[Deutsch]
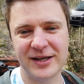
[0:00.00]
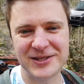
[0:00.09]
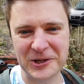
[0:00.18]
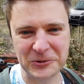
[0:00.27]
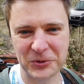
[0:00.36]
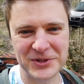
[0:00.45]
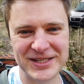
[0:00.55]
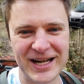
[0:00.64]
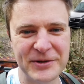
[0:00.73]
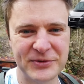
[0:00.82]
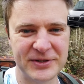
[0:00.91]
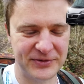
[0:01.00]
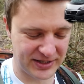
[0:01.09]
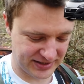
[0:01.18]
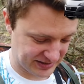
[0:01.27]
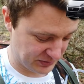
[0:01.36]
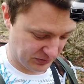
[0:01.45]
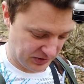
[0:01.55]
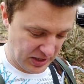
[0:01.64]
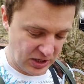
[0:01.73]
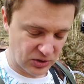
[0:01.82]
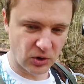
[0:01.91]
Fahrzeug nur noch die Hälfte wert. Also
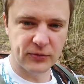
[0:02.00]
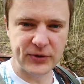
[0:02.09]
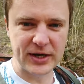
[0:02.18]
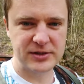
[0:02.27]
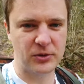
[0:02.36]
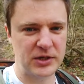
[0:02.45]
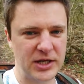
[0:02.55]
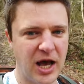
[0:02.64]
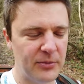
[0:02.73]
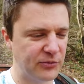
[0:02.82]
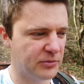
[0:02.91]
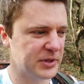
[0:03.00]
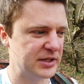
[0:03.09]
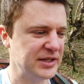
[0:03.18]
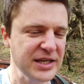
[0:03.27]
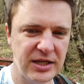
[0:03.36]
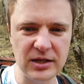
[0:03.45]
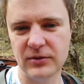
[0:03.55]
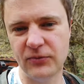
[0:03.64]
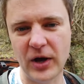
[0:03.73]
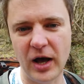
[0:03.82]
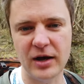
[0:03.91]
Neufahrzeug kam für mich nie in
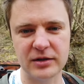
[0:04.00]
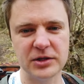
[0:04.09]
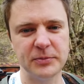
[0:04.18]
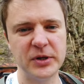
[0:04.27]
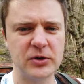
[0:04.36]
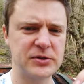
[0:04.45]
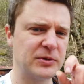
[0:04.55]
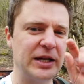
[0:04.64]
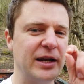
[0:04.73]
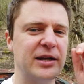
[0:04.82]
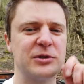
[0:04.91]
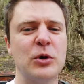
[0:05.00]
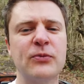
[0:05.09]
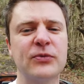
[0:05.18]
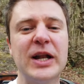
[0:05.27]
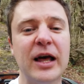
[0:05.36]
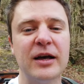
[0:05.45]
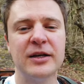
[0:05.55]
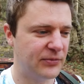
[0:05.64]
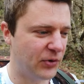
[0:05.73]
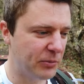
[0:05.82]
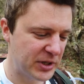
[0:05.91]
Frage. Ich bin auch so ein kleiner Tüftler,
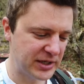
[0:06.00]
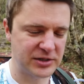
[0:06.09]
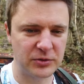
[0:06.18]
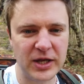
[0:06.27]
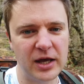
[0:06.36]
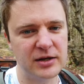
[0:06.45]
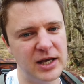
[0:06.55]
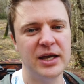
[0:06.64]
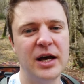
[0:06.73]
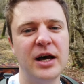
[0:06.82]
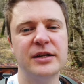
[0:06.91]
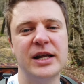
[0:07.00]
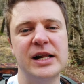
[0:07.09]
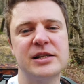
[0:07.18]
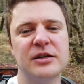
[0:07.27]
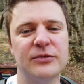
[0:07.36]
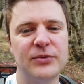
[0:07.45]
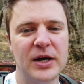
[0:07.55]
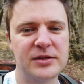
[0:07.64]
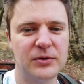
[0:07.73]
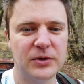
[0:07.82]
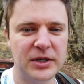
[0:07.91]
da fummel ich also gerne eher an älteren
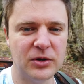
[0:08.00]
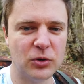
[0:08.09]
Fahrzeugen